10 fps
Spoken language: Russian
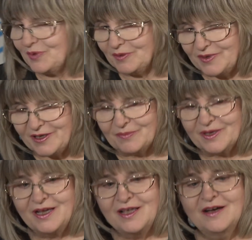и
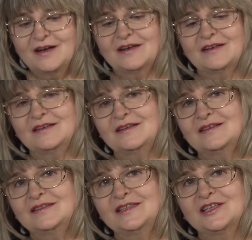проблемы.
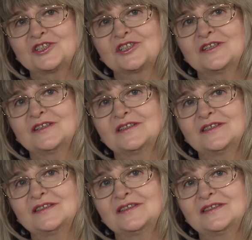А, наша
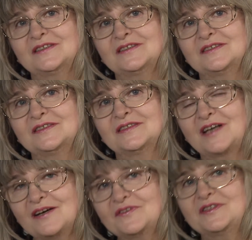а,
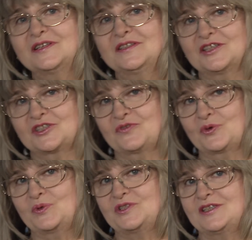кафедра, наш
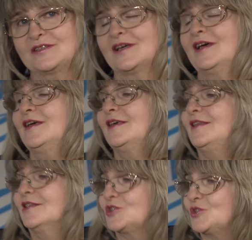факультет
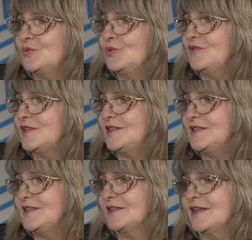и наш
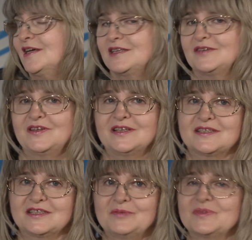университет
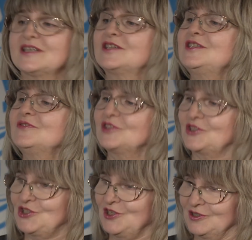являются одним из
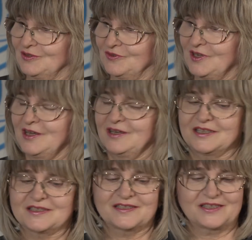активных членов
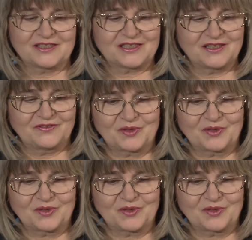Ассоциации